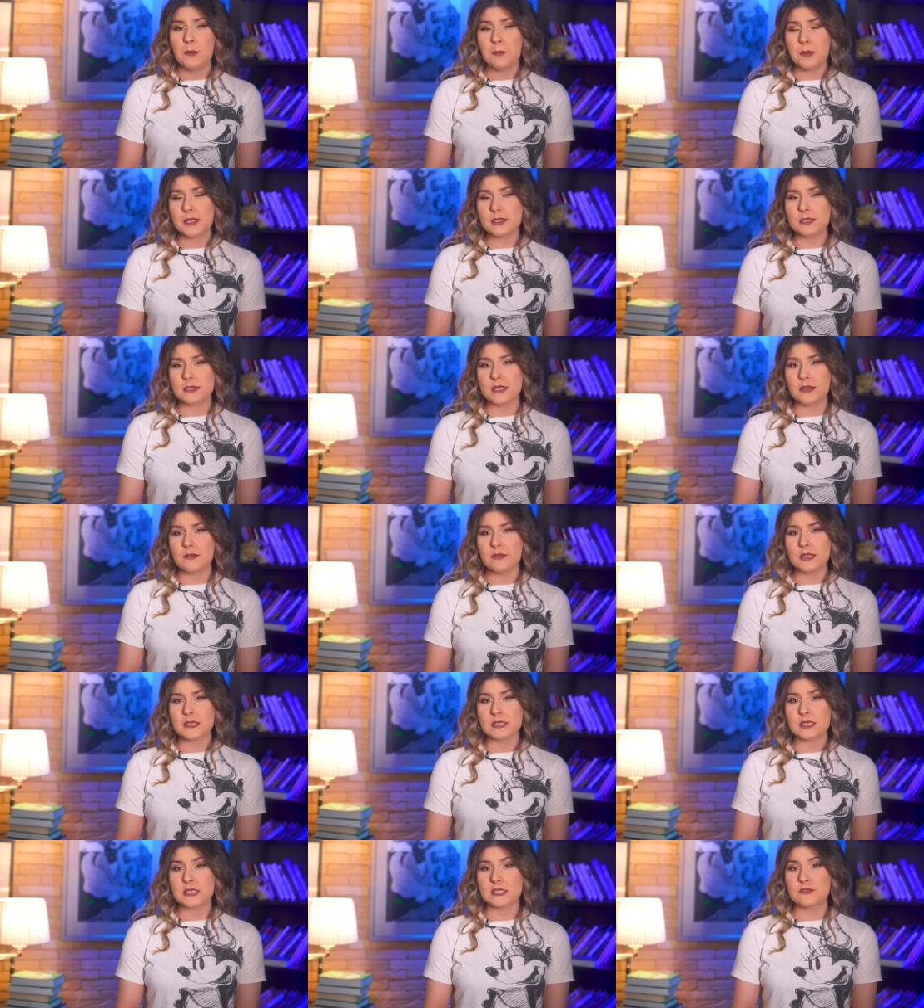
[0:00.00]

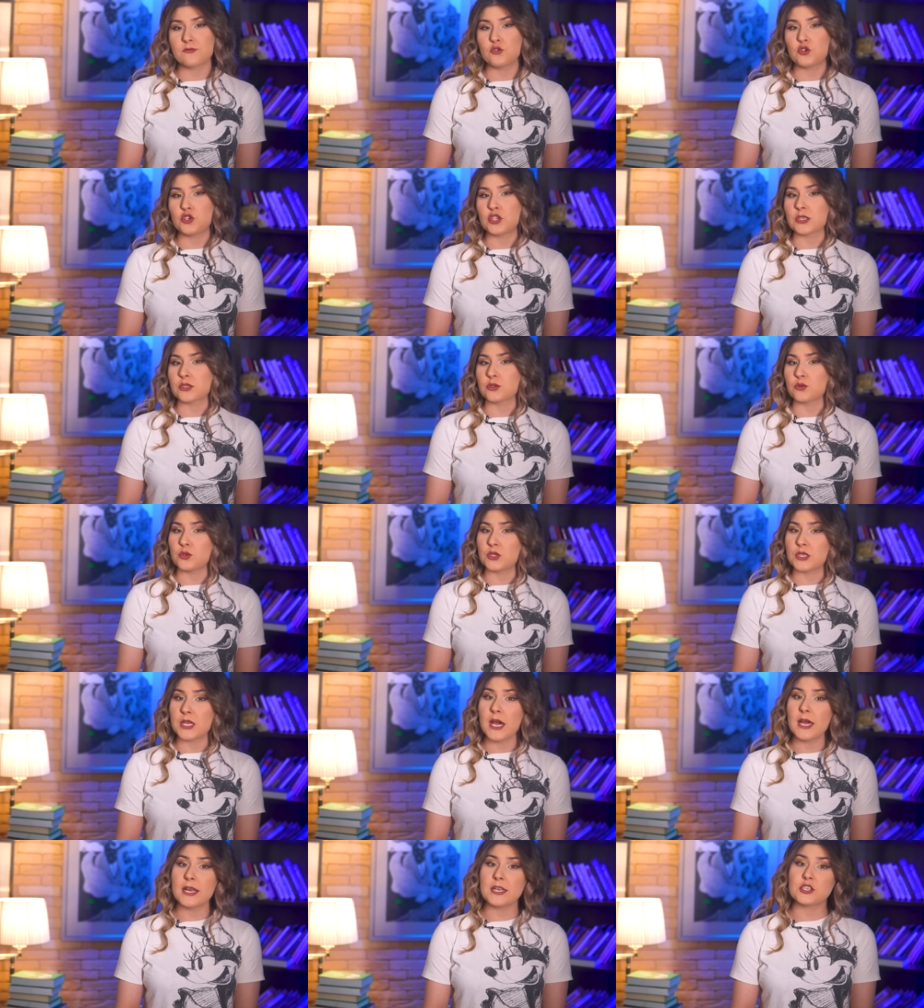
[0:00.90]
представительствующая
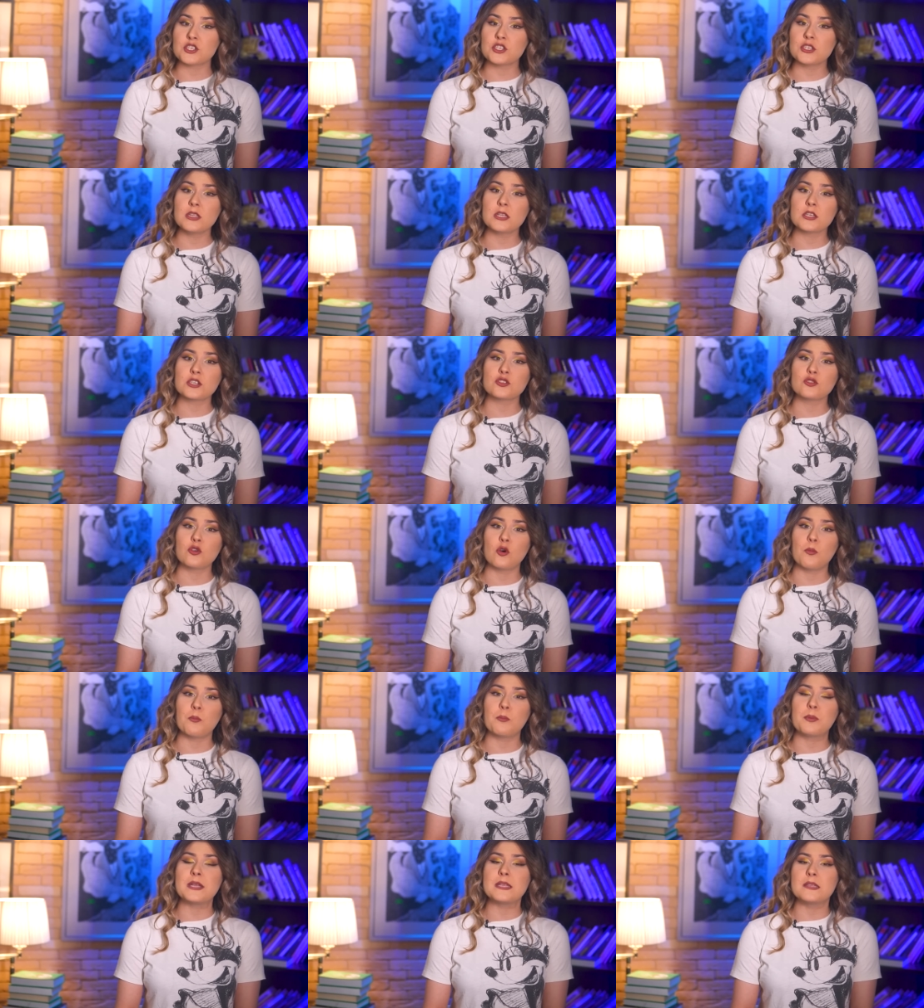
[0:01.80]
судья решила,
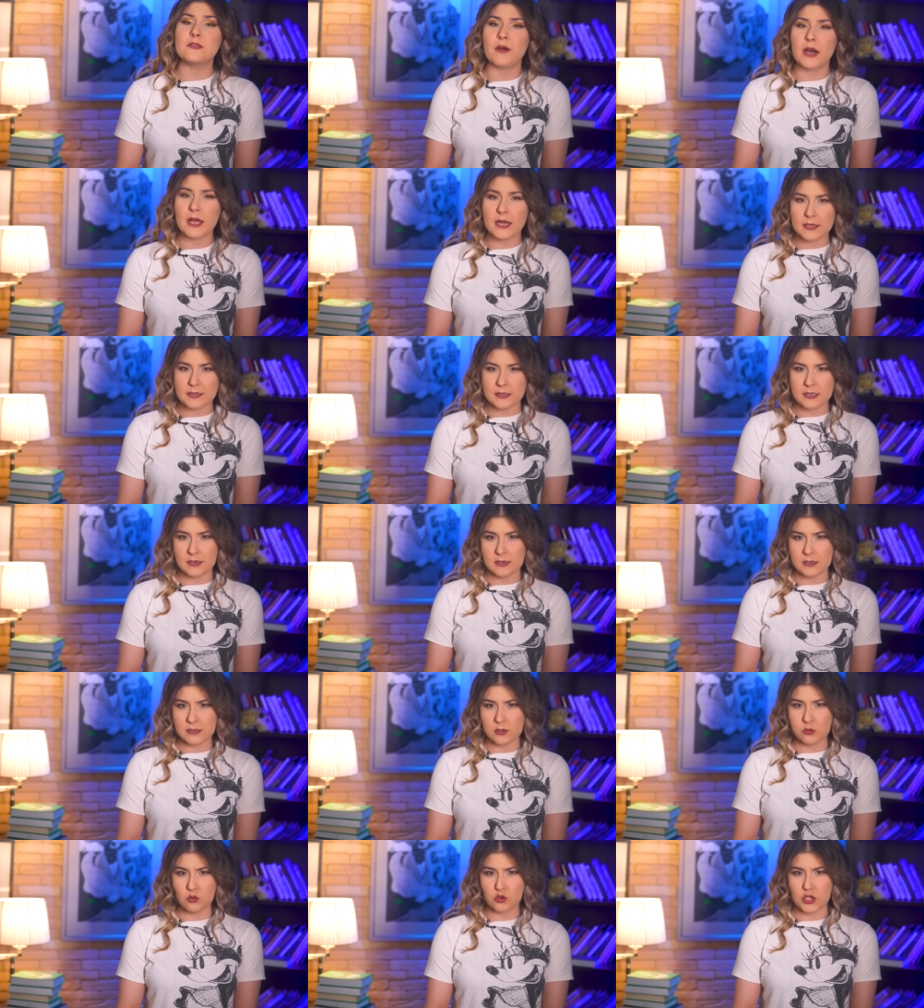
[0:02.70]
что
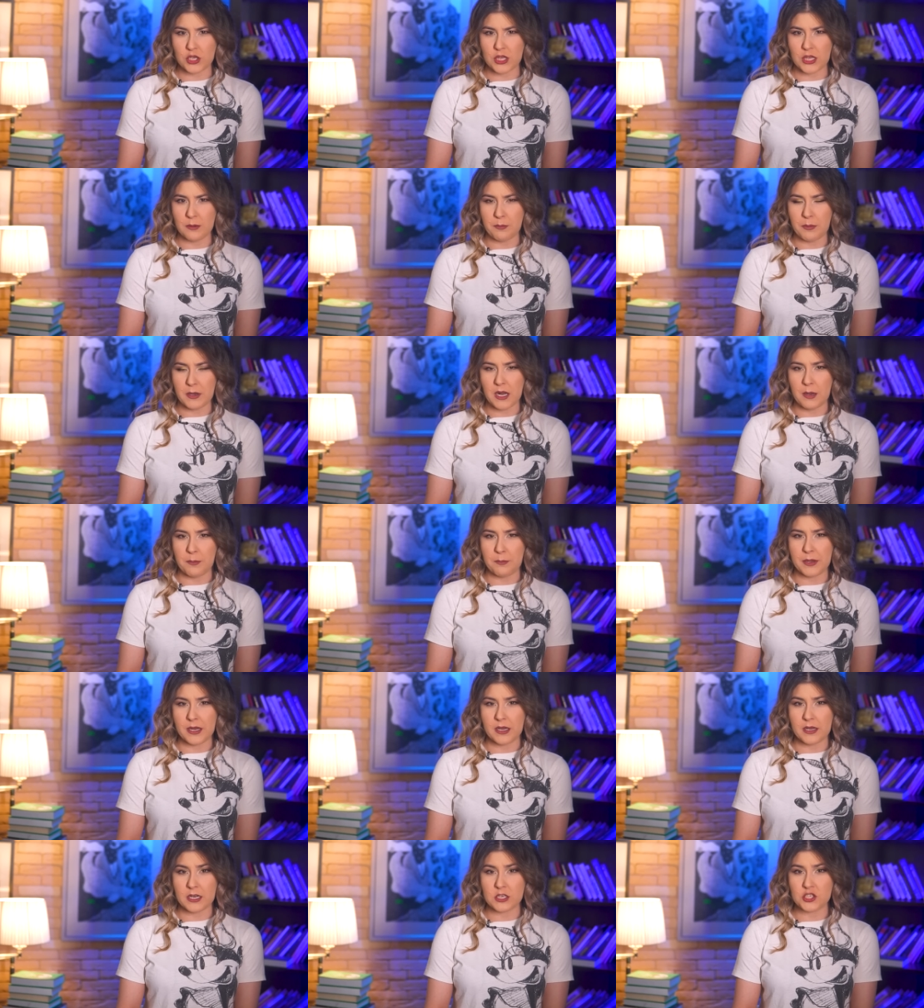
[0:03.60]
предварительное слушание пора
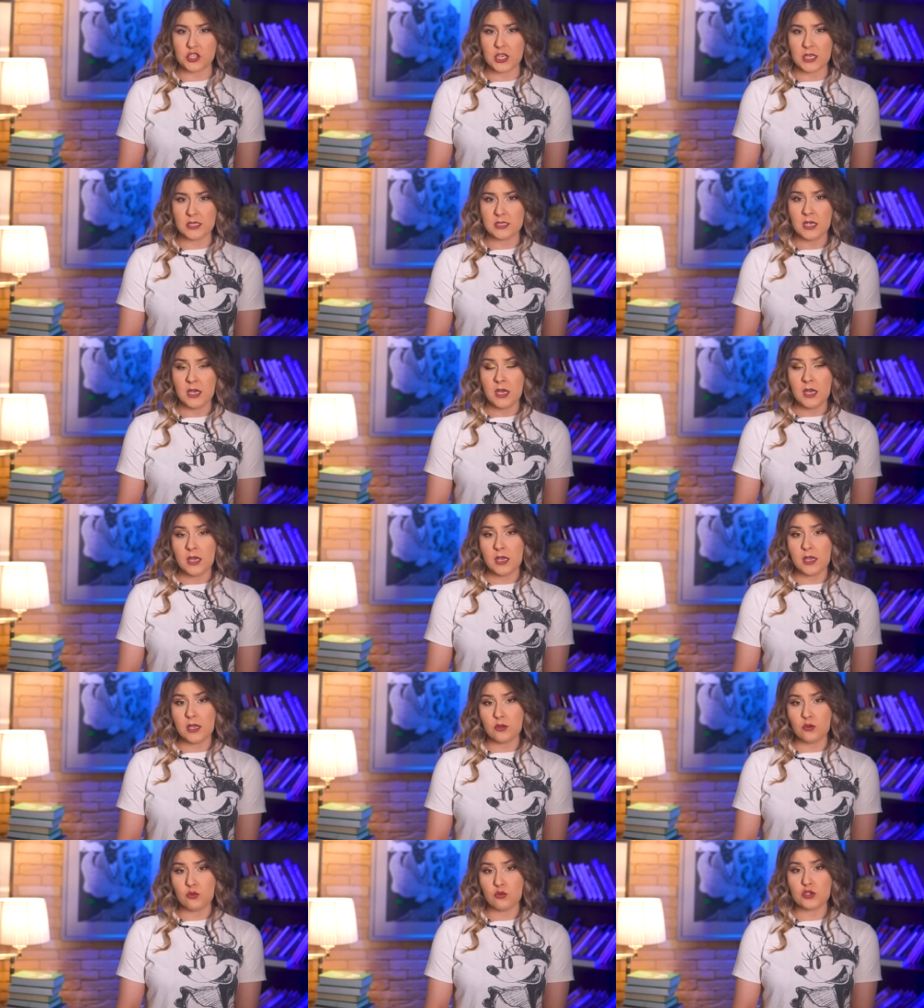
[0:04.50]
прекращать
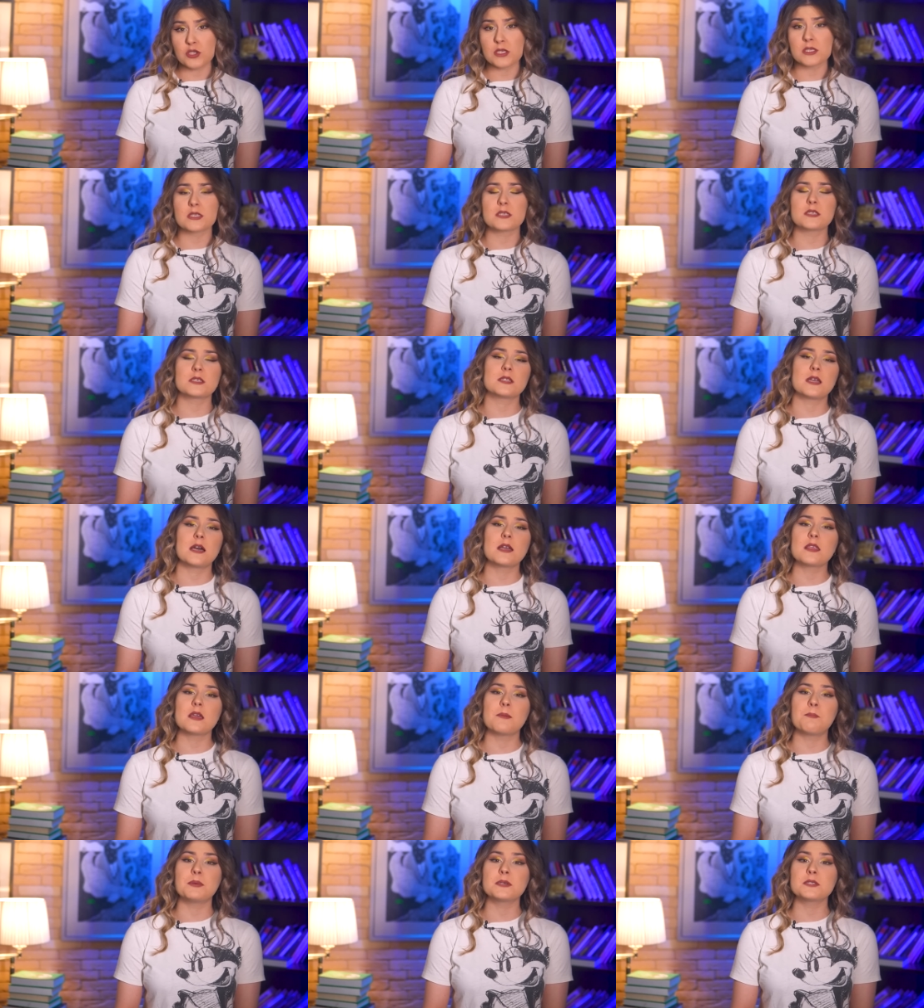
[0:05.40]
и нужно
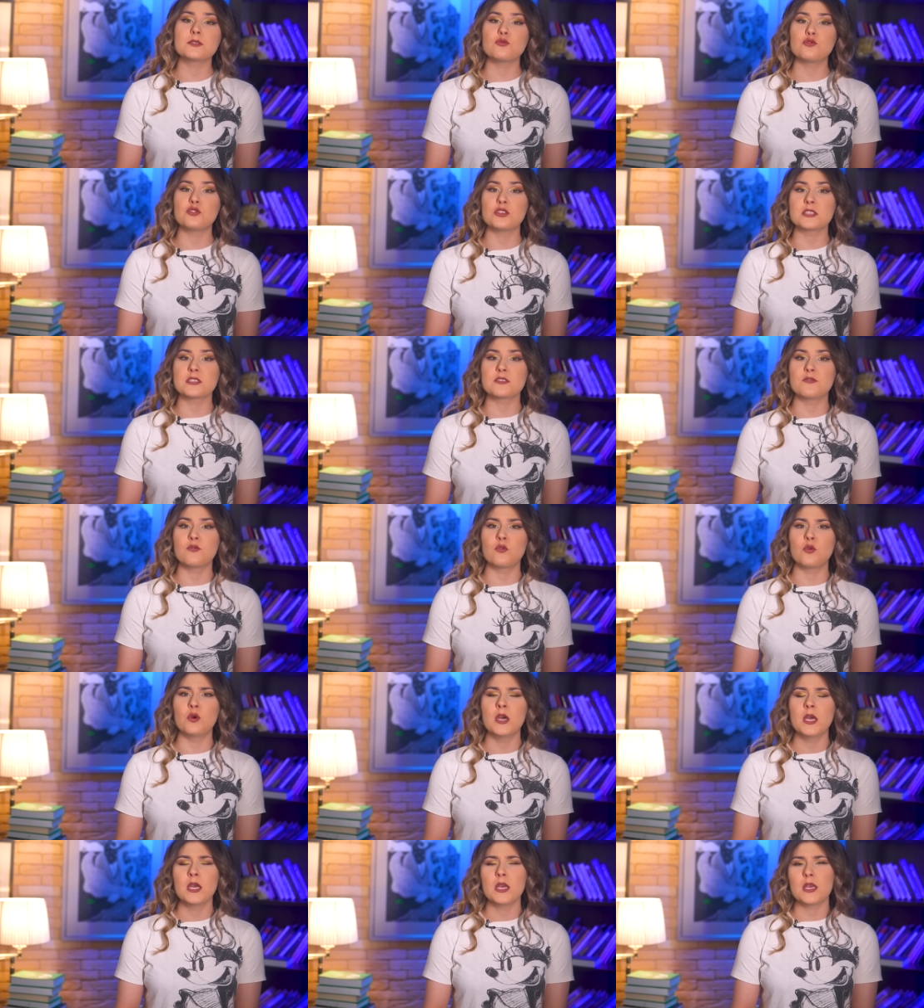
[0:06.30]
заседание по
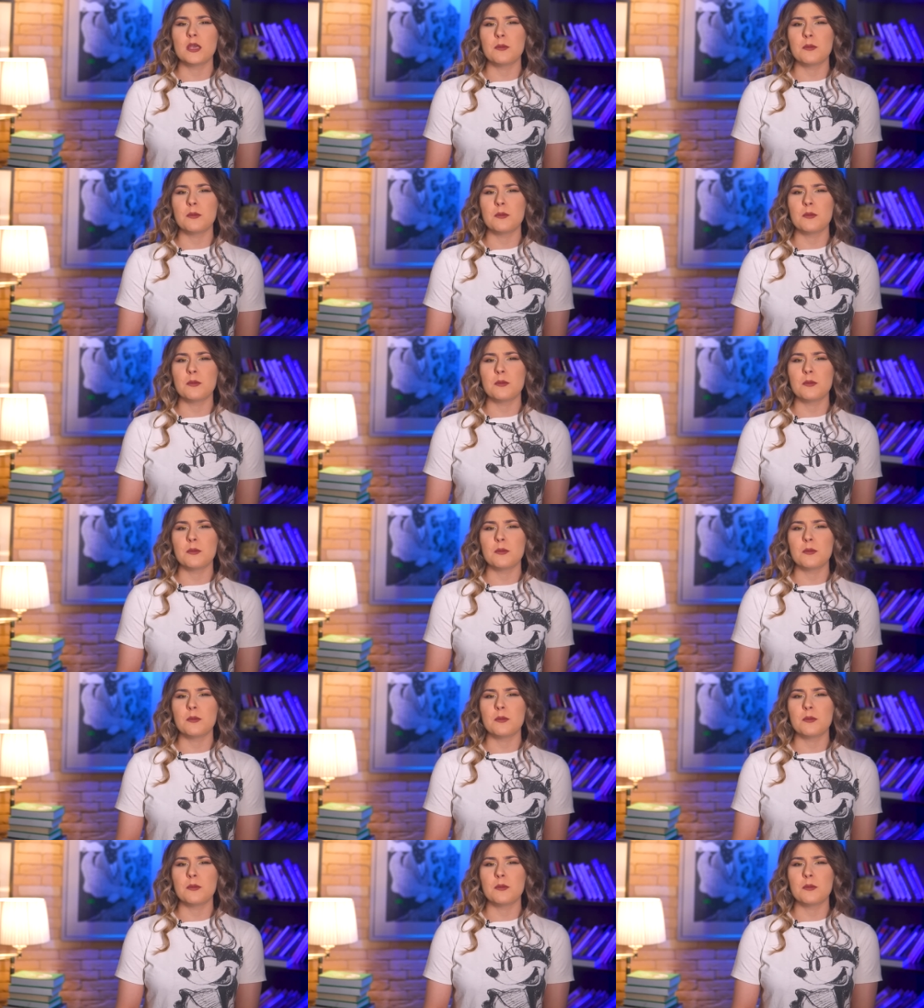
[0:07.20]
существу.